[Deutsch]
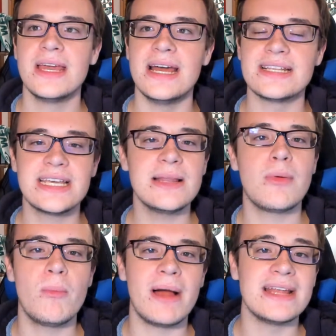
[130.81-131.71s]
Es geht
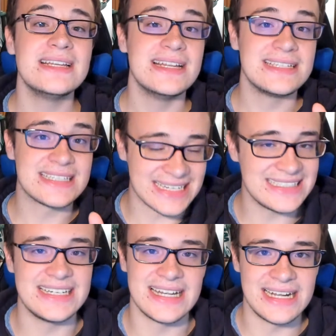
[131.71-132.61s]
aber um einen
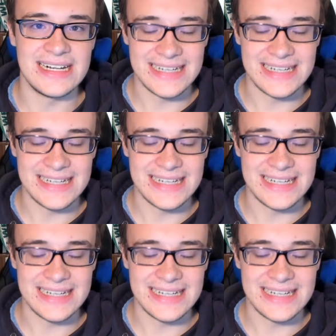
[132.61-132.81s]
dritten Kanal.